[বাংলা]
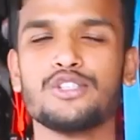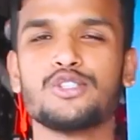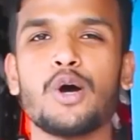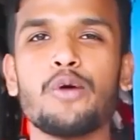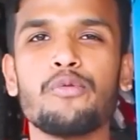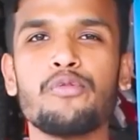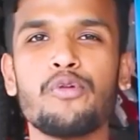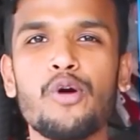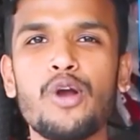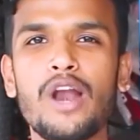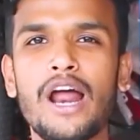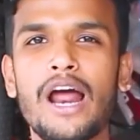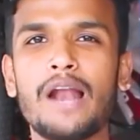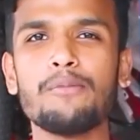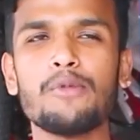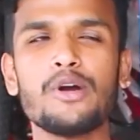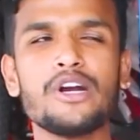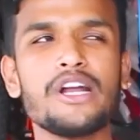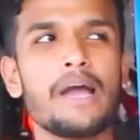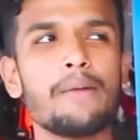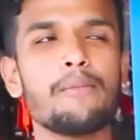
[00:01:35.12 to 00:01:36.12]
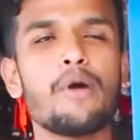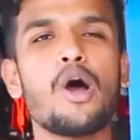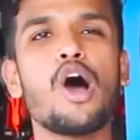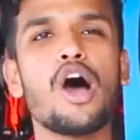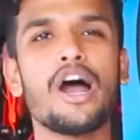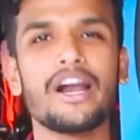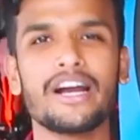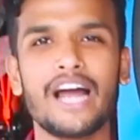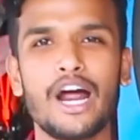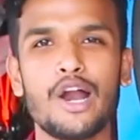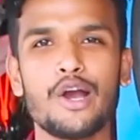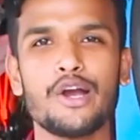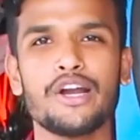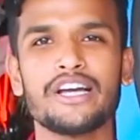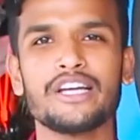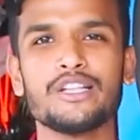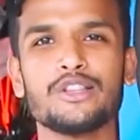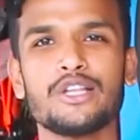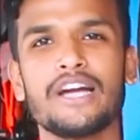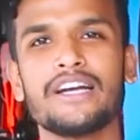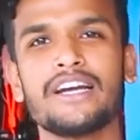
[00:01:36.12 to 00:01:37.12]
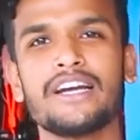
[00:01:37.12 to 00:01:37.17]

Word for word: সো ফুল অ্যালমোনিয়াম হওয়ার কারণে কিন্তু